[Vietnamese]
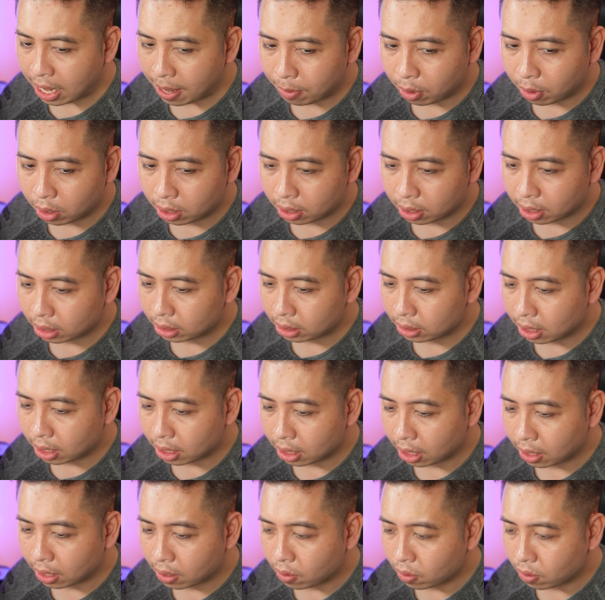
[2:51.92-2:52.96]
có những cái xưởng
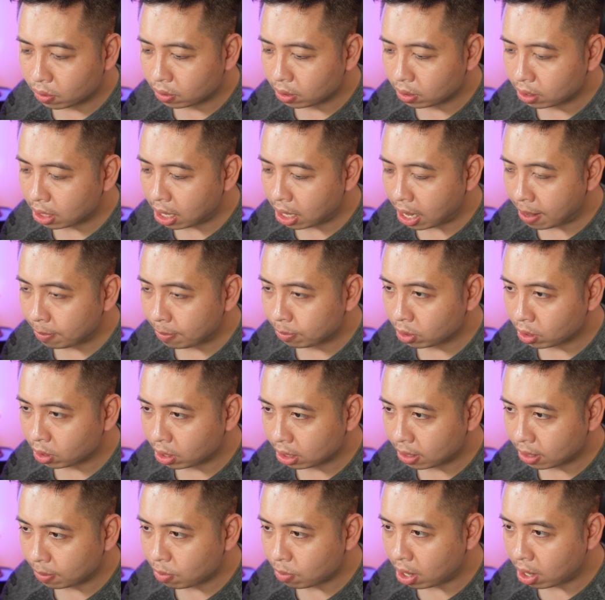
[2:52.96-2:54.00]
e-code làm cho
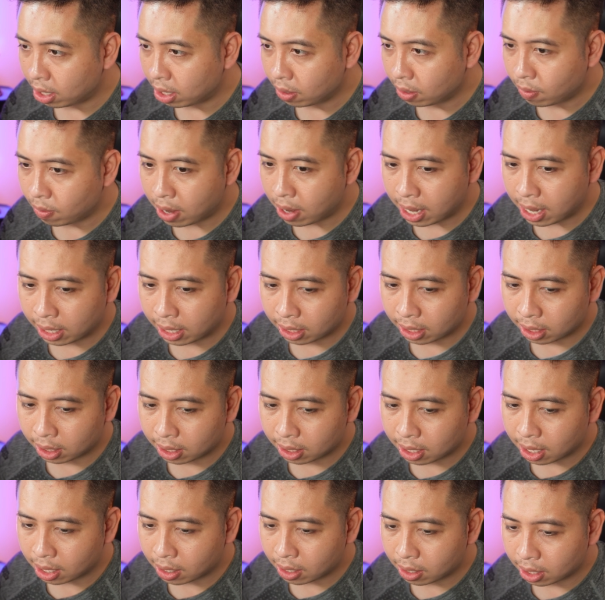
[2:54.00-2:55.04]
các tập đoàn nước ngoài
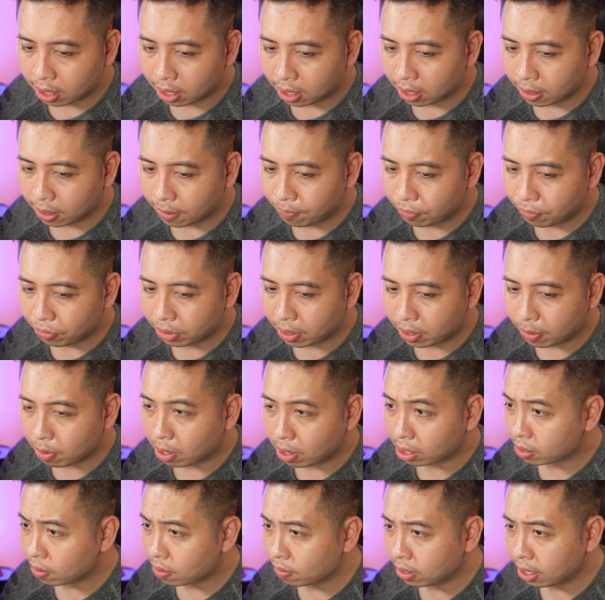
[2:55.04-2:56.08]
các cái tập
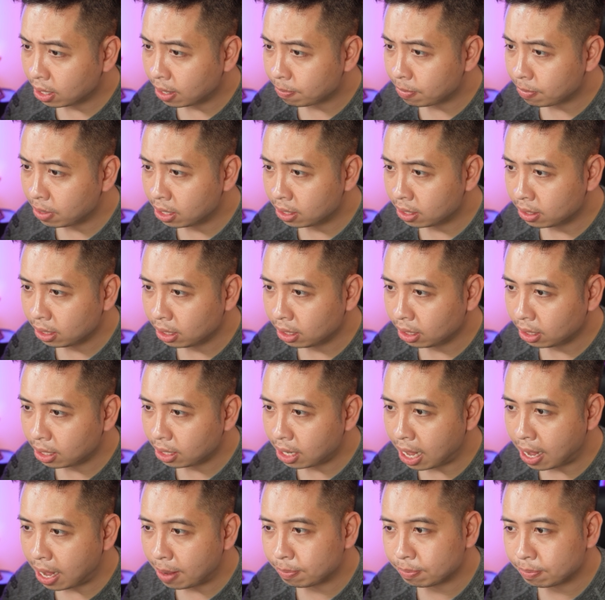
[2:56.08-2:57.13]
đoàn công nghiệp lớn ấy
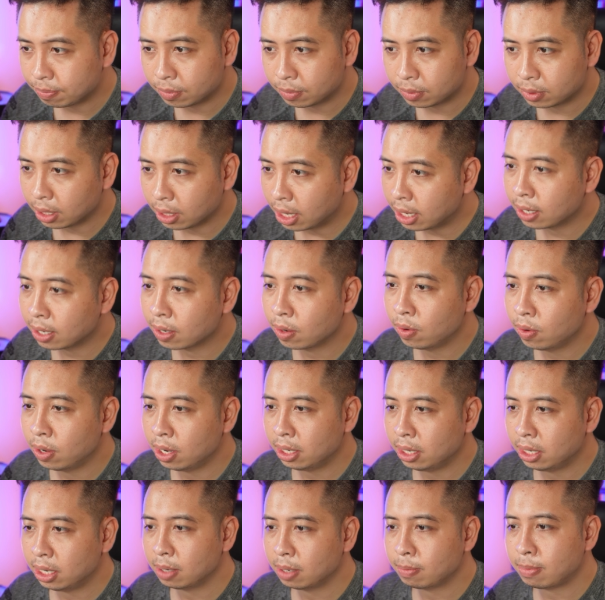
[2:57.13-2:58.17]
làm đỉnh
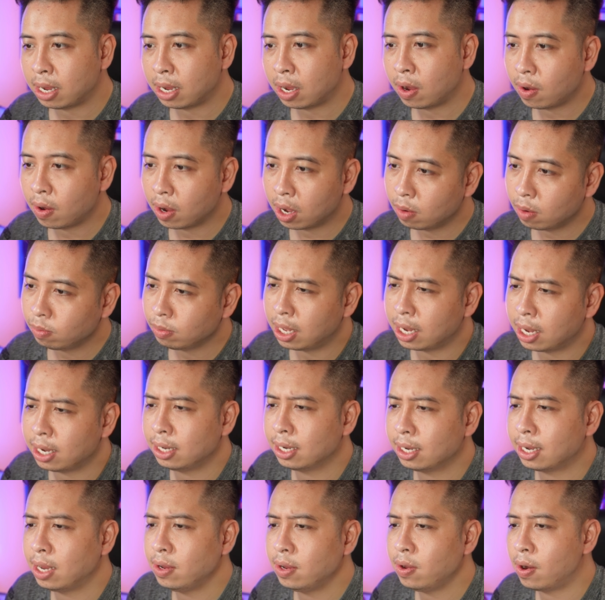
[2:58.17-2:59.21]
luôn nhưng mà họ không nhận
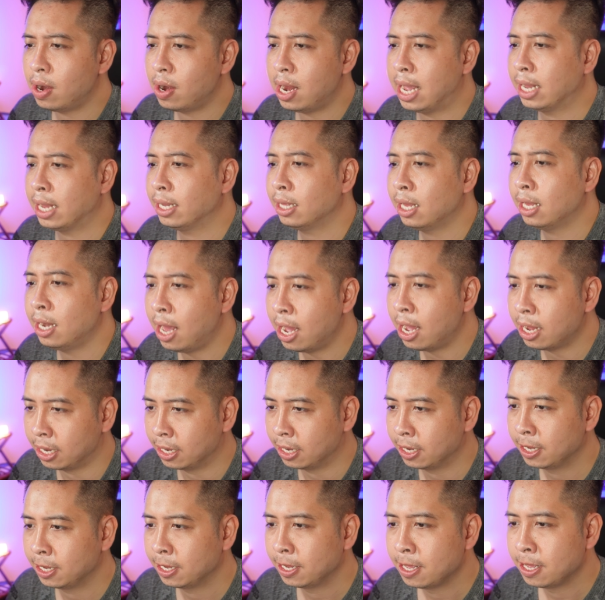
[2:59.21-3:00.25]
những cái nhỏ lẻ như thế này
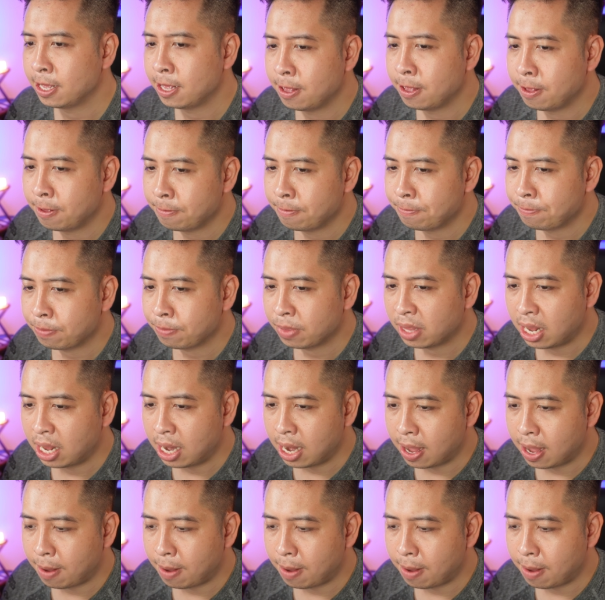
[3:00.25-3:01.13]
nên là